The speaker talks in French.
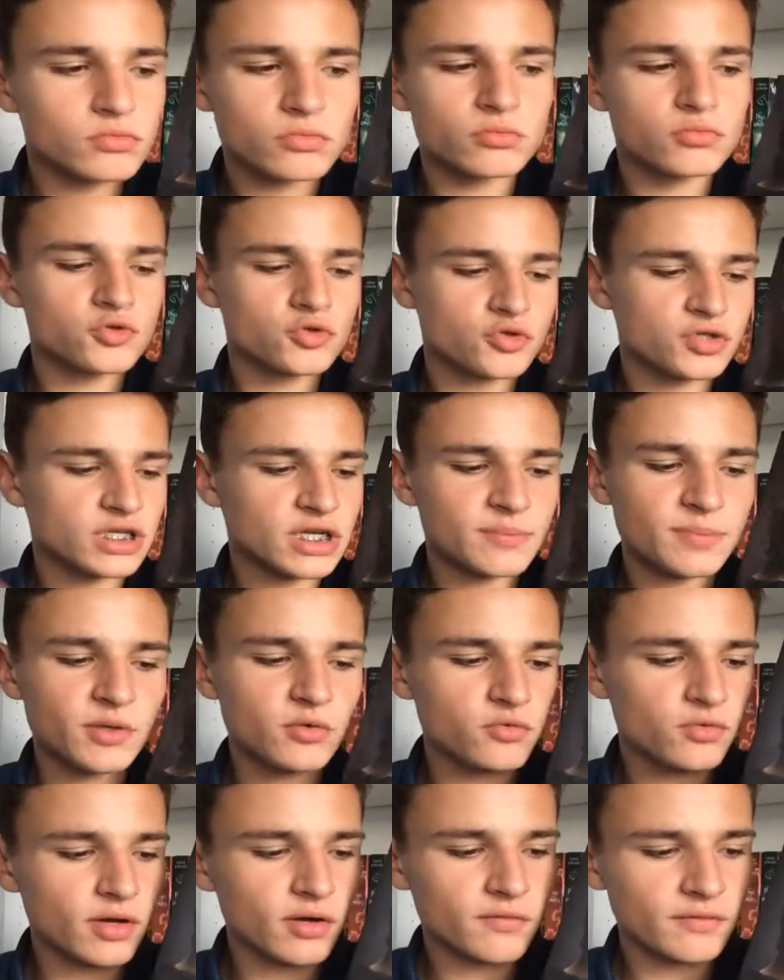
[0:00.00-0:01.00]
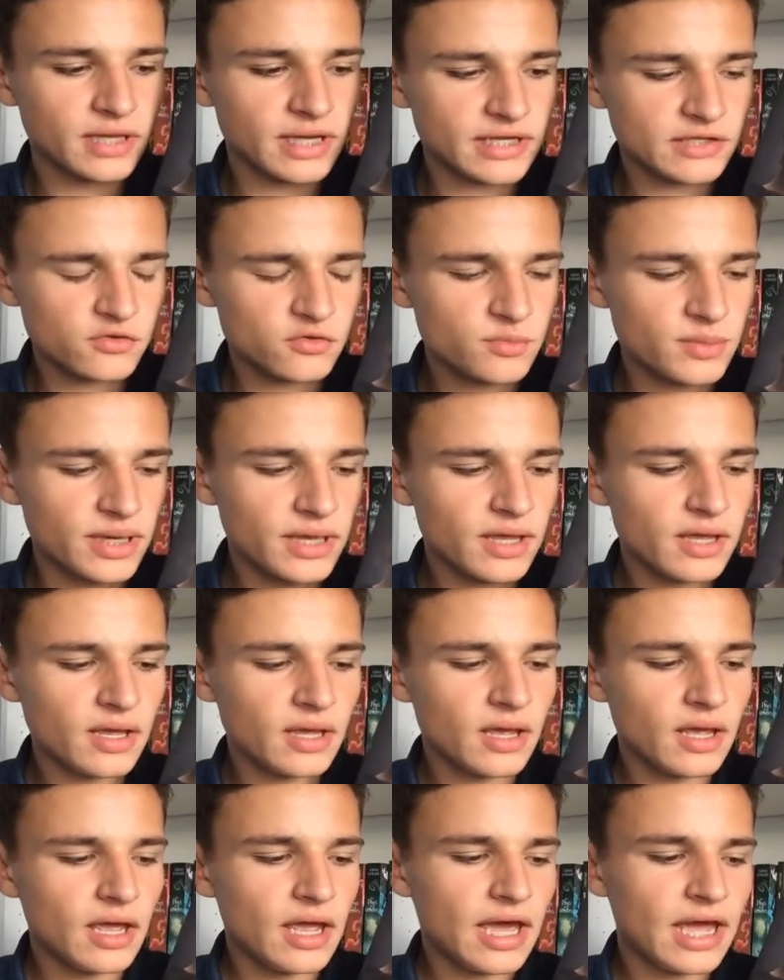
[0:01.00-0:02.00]
Je ne cherche pas du vas à revenir là-dessus, mais
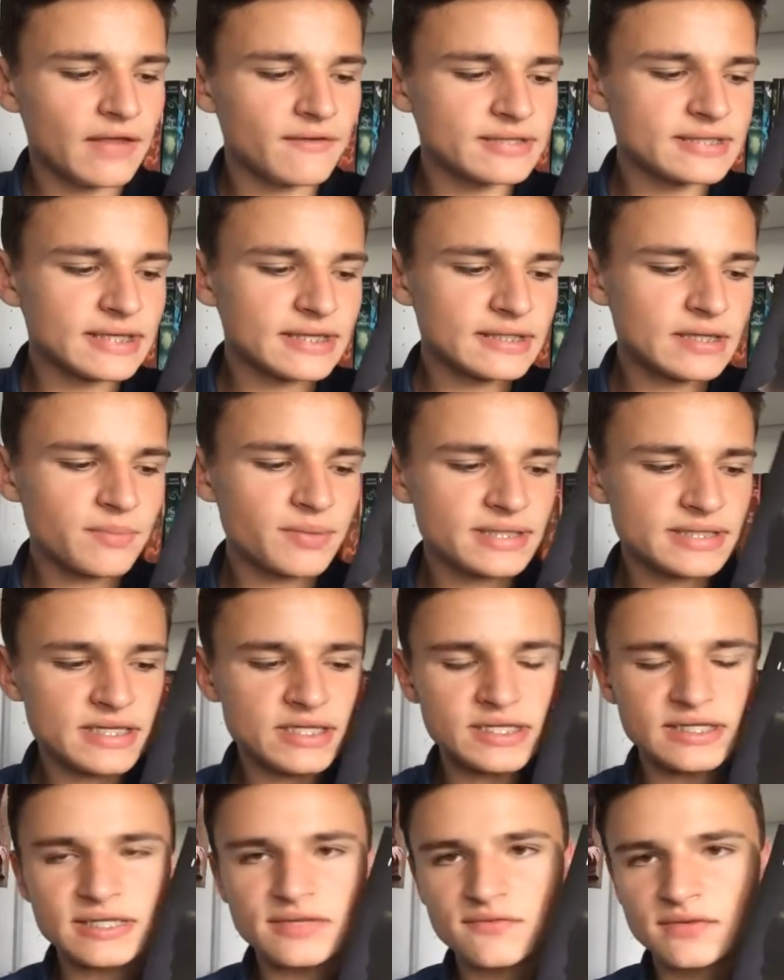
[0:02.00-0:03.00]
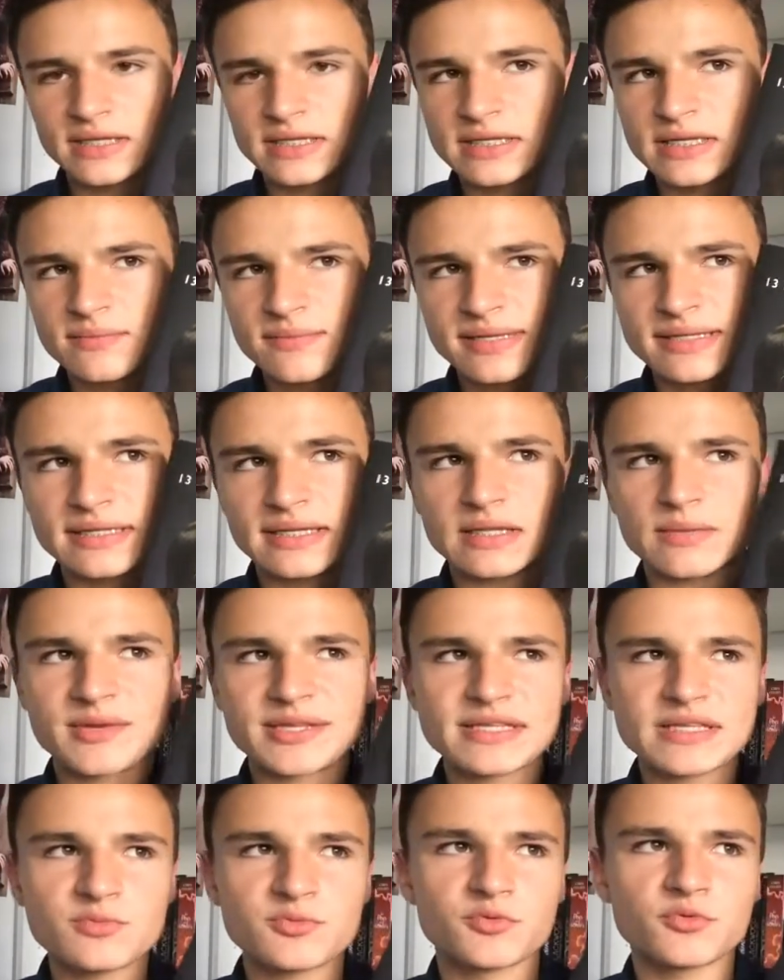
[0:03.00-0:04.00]
elle avait certains passages assez victimes et certains
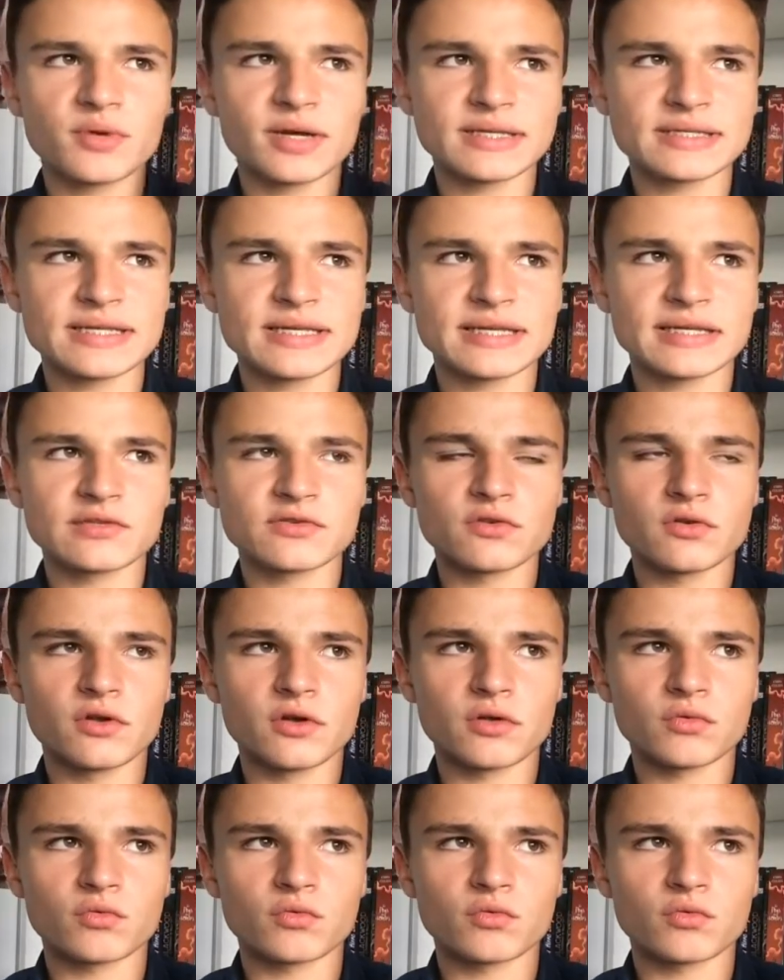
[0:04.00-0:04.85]
passages plutôt assez harceleurs,